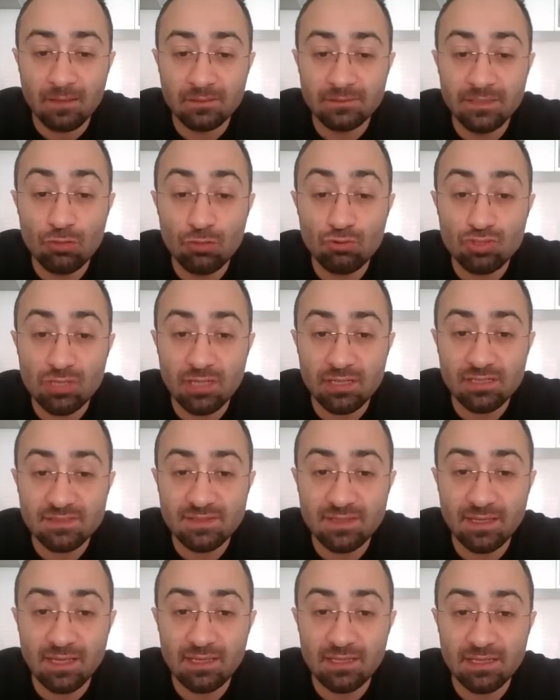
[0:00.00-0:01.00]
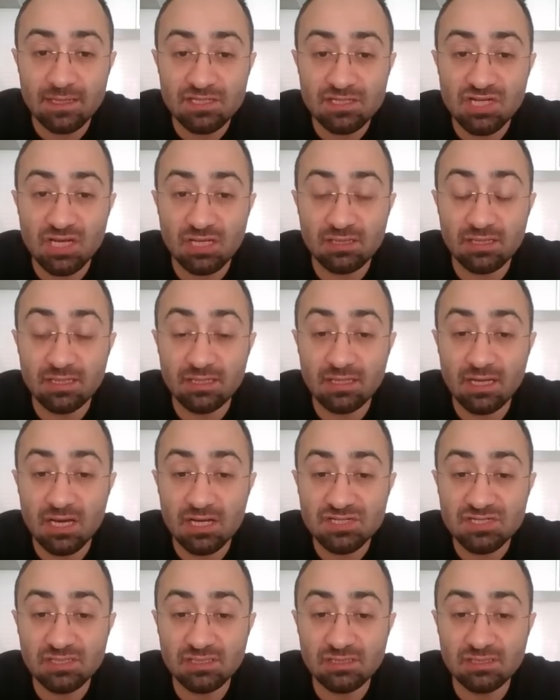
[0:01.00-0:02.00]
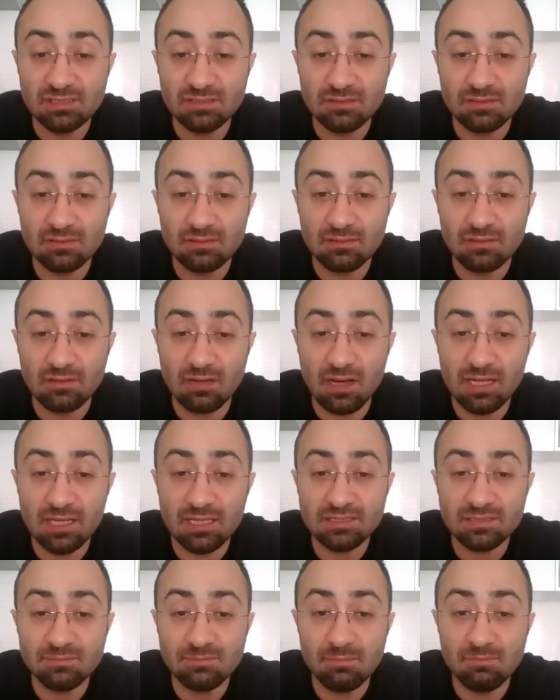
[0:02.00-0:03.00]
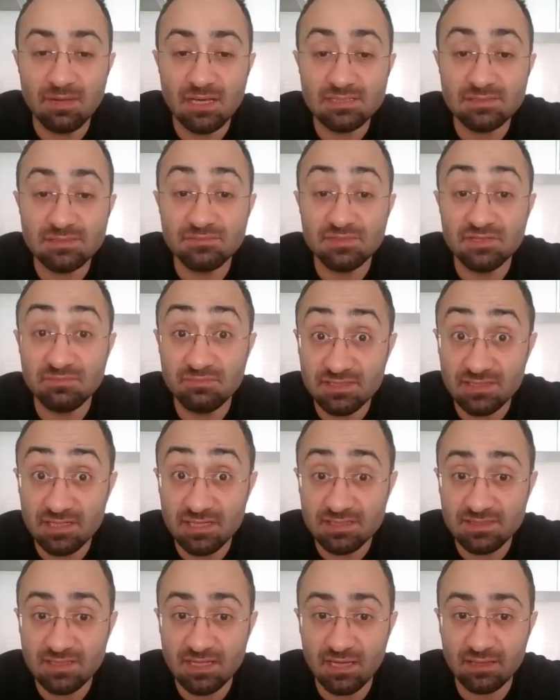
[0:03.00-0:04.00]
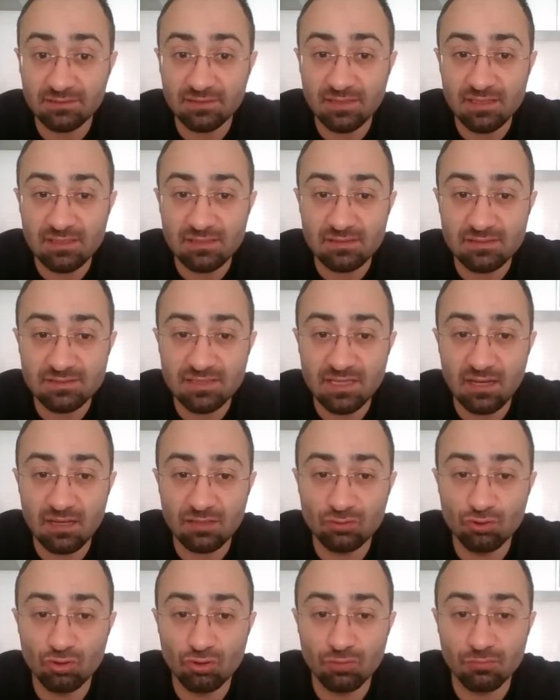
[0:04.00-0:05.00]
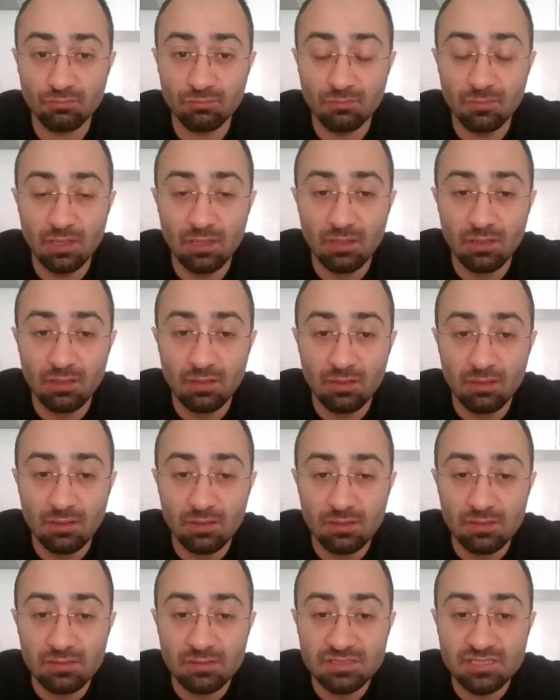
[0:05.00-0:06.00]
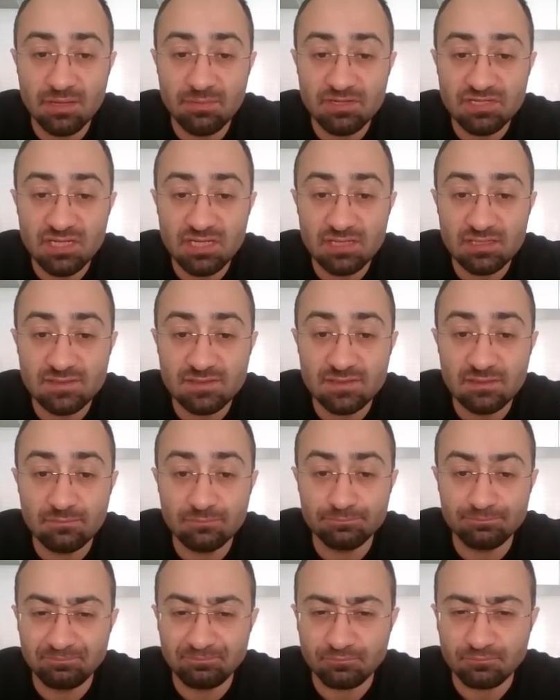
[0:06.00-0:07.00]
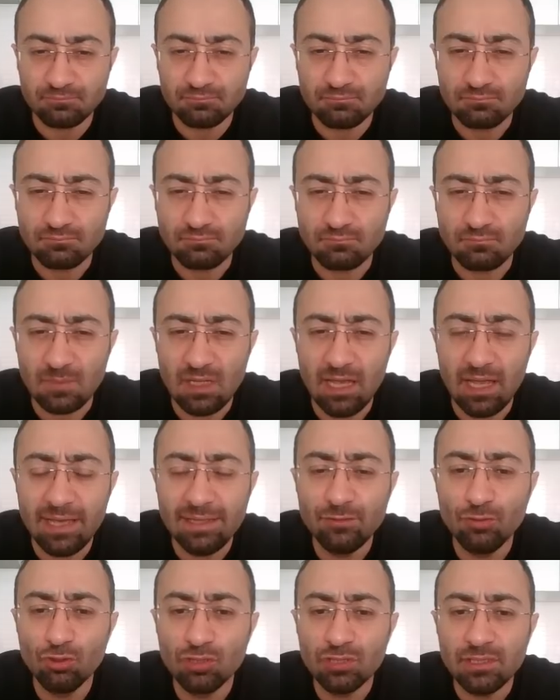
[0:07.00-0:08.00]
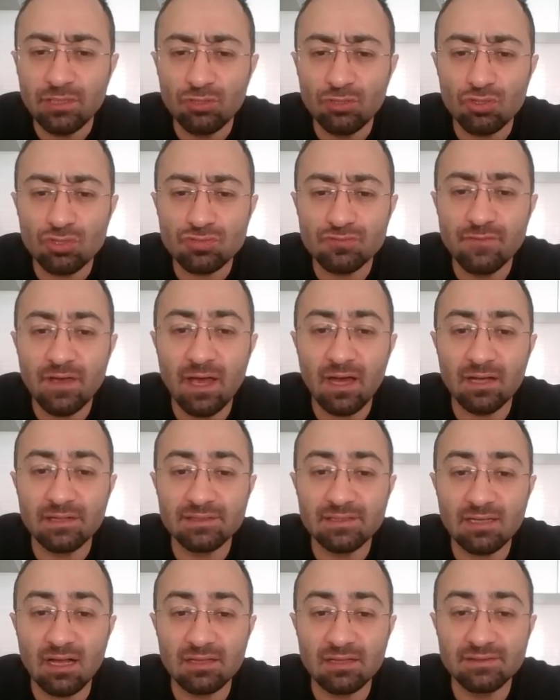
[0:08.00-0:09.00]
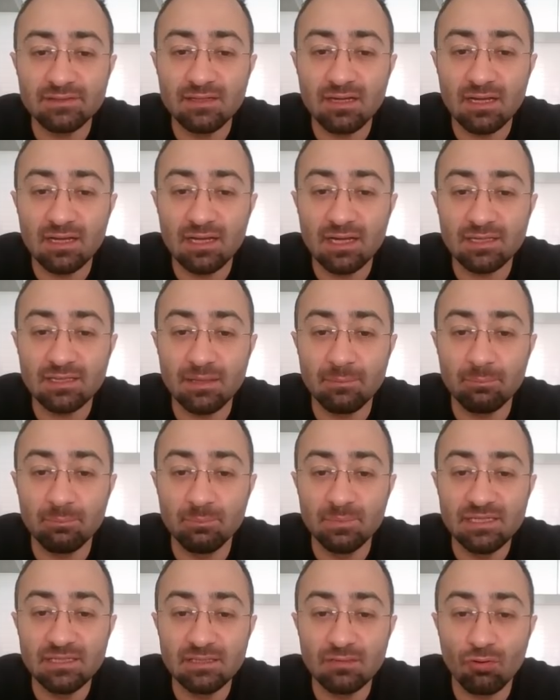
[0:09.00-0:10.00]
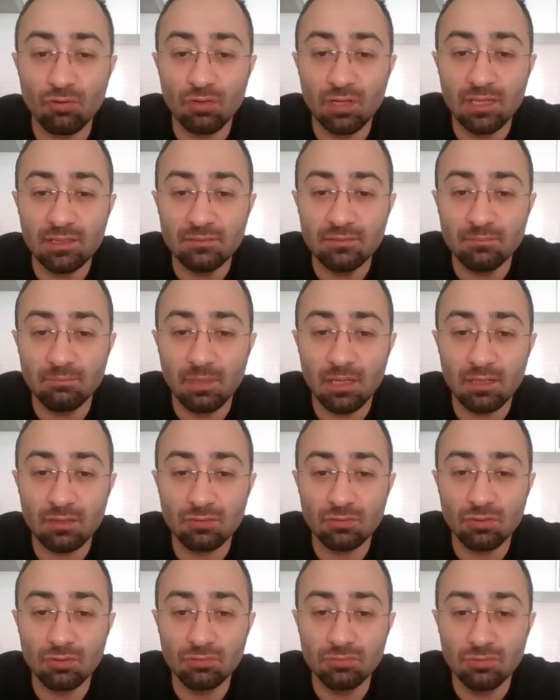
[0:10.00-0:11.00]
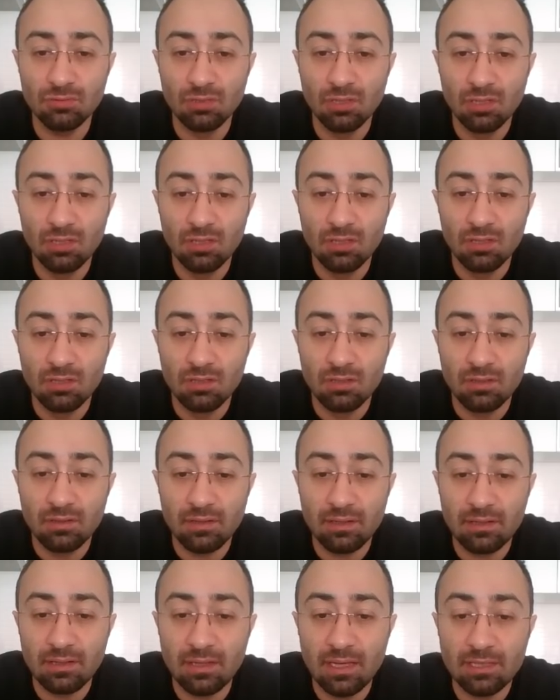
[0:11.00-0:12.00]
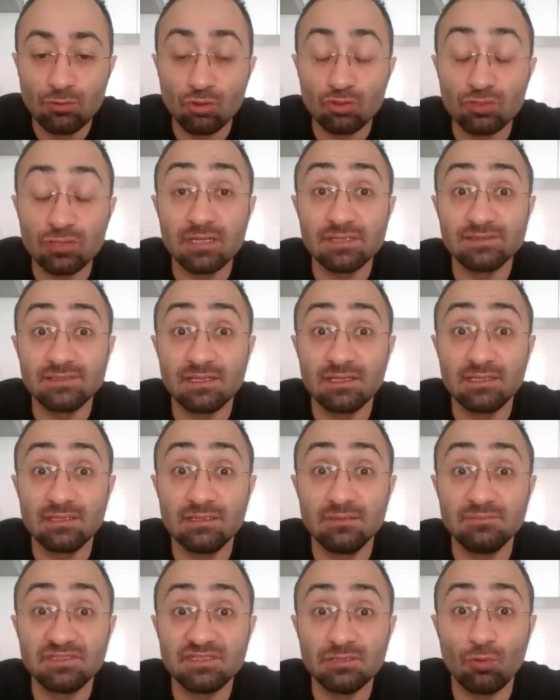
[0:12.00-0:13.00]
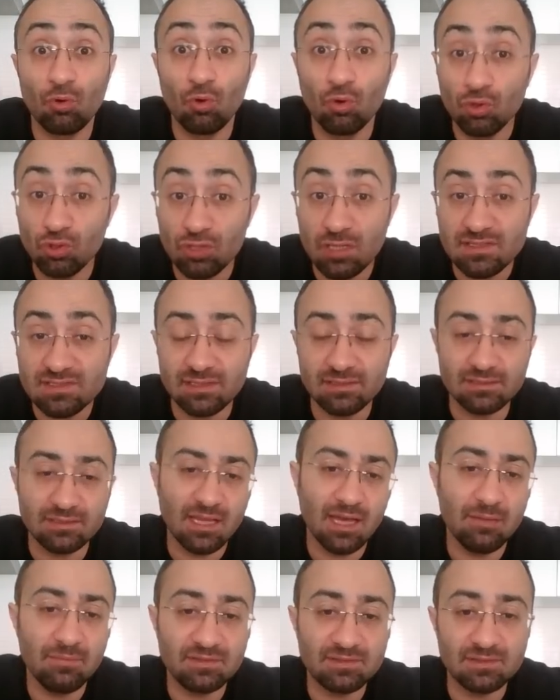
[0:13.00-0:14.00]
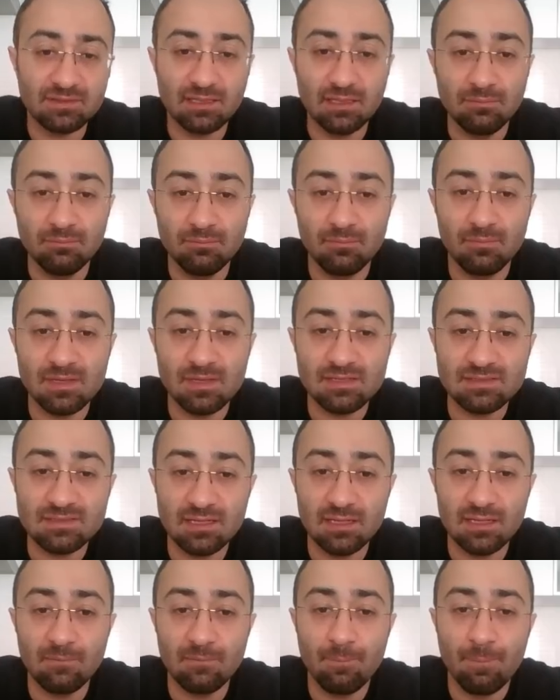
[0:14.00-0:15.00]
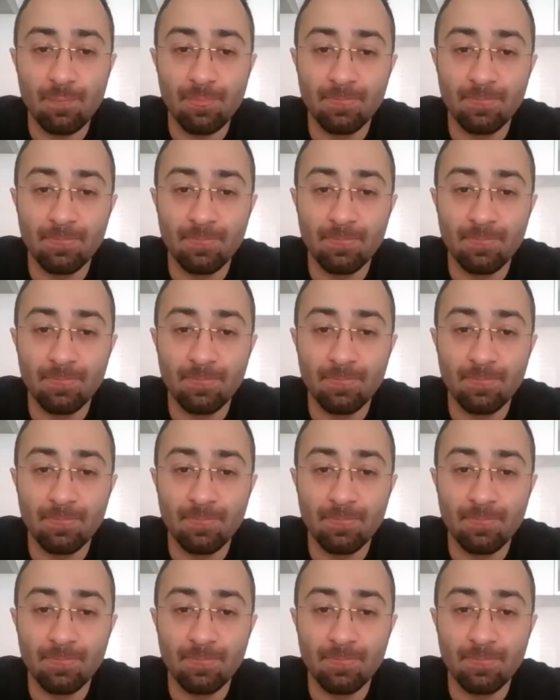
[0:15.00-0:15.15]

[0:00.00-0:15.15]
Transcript: D3 karesine gelerek şahları karşılıklı hale getirmem lazım. Şimdi sıra siyahta. Siyah atıyorum C5'e gitsin. E4'e giriyoruz ve artık altın karelerden biri olan pardon E4 karesine girdiğimiz için oyunu kazandık. Devam ettirelim. Mesela